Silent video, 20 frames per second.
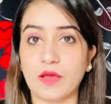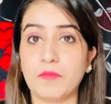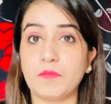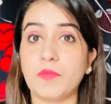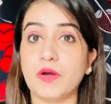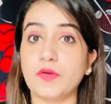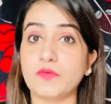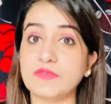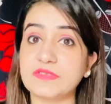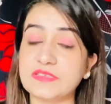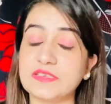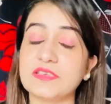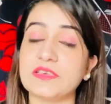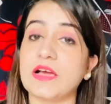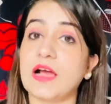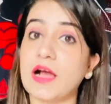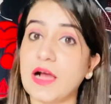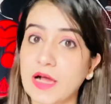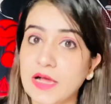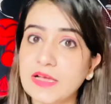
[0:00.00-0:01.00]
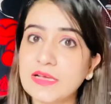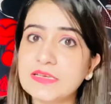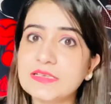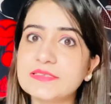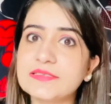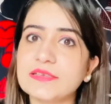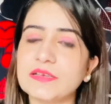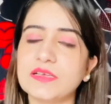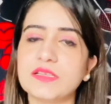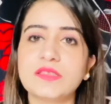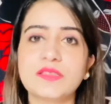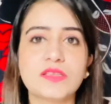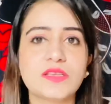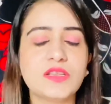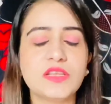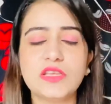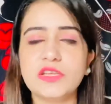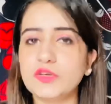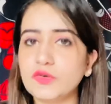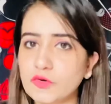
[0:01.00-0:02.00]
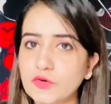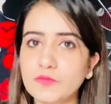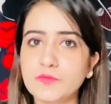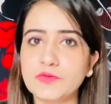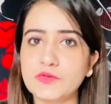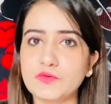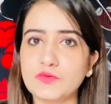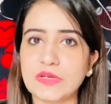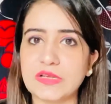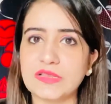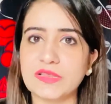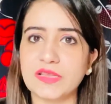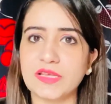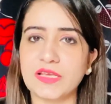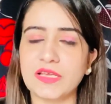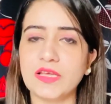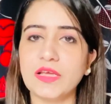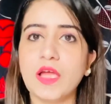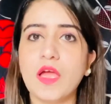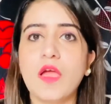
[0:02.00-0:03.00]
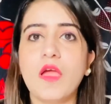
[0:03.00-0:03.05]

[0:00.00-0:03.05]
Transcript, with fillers: बट उसकी आईज इतनी खूबसूरत थी